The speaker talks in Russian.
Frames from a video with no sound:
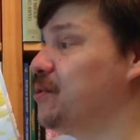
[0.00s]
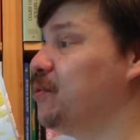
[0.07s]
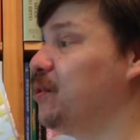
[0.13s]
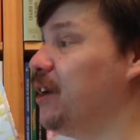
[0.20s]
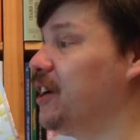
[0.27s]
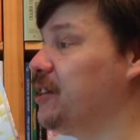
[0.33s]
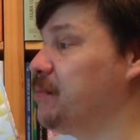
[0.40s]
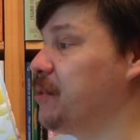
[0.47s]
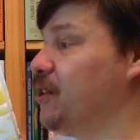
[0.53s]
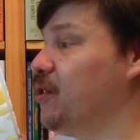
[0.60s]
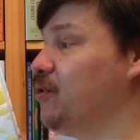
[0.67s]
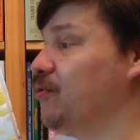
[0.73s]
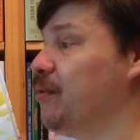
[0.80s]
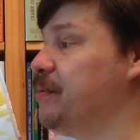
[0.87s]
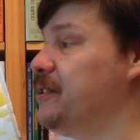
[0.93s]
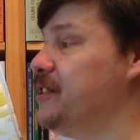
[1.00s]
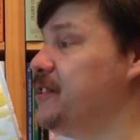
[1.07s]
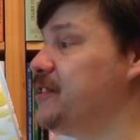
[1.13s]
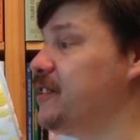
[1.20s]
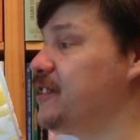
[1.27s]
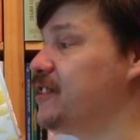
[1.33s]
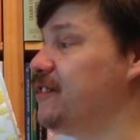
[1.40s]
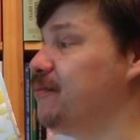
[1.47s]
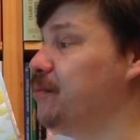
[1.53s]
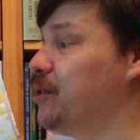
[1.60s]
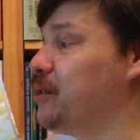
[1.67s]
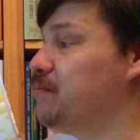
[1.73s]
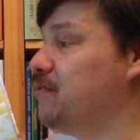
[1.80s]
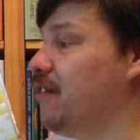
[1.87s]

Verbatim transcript: Ну-ка, рыбка, улыбнись, если в море